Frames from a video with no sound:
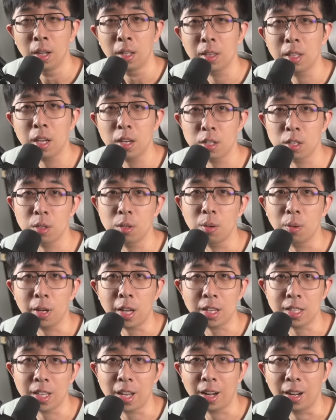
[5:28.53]
电池容
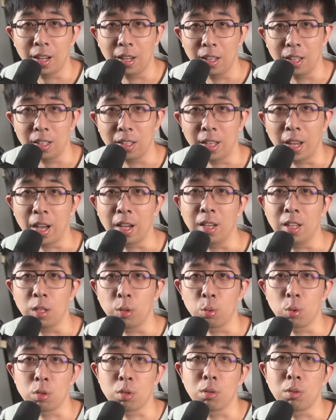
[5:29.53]
量下来了，你还可以
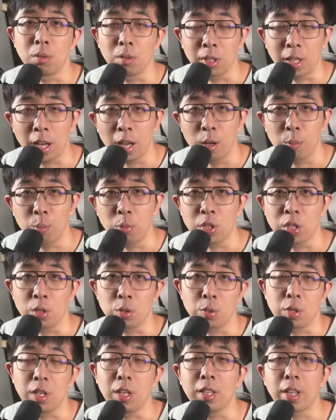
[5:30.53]
多充充电，不行
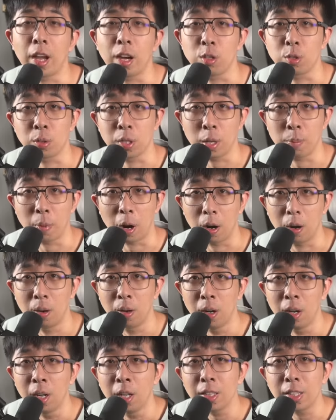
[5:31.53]
随身带个充电宝。
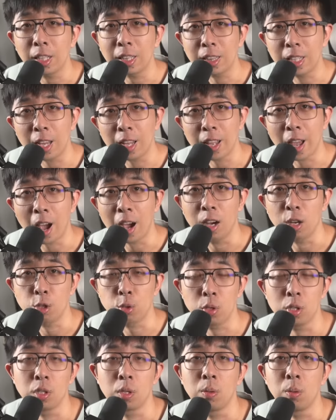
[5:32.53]
但电压和
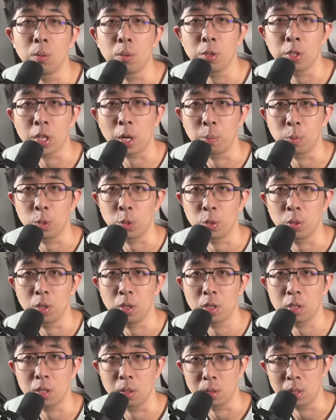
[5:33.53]
瞬时功率上不去，
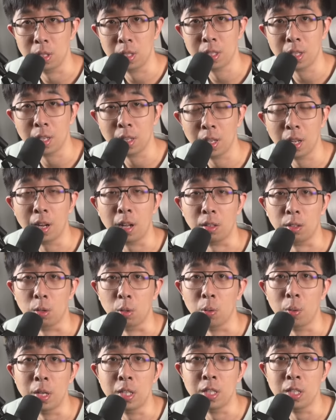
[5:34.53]
手机三天两
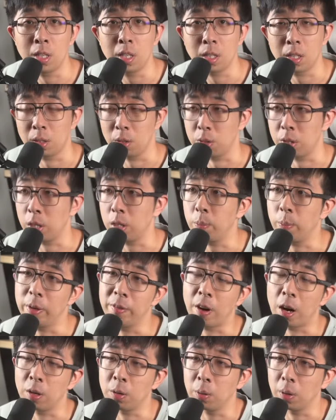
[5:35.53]
头关机，那就真的没
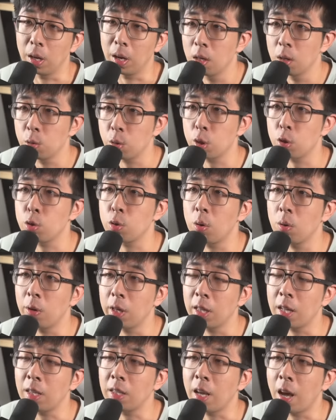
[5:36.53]
法用了。所以说
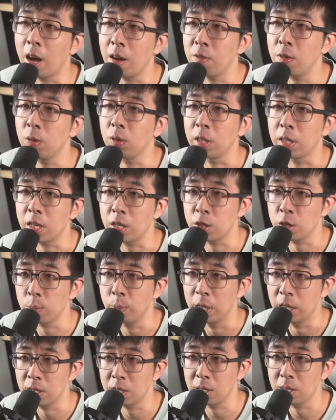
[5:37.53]
回当年 iPhone 的电池
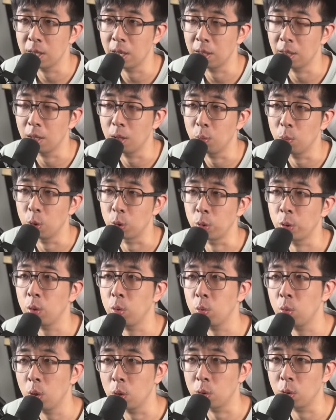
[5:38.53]
门事件呢，我觉得
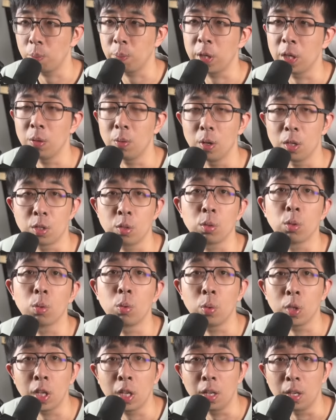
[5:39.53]
如果说苹果就是
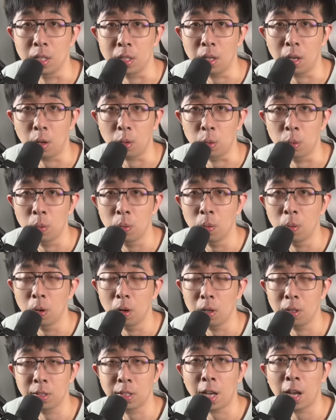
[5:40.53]
故意恶心老用户，
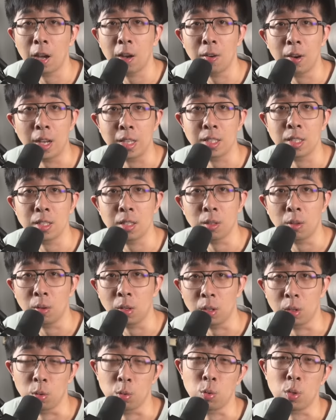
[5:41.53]
在 iOS 系
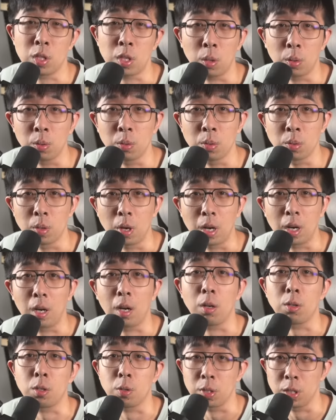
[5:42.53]
统里头做小动作，让
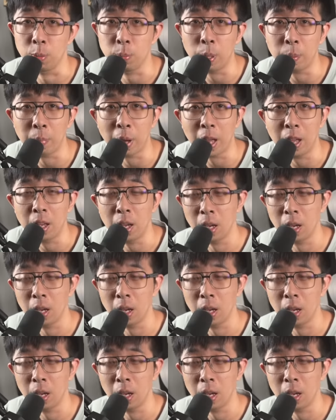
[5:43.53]
老手机变慢，